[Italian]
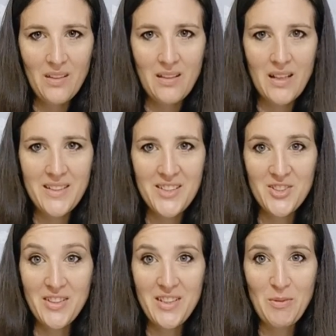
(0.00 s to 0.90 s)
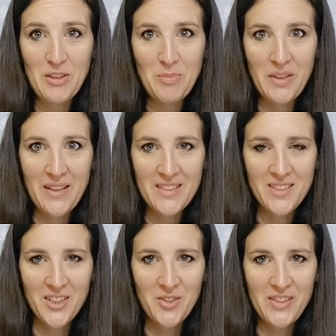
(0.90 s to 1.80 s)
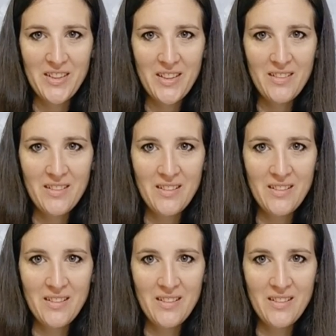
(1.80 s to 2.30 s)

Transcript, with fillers: Adesso andiamo ad aprire la scatolina.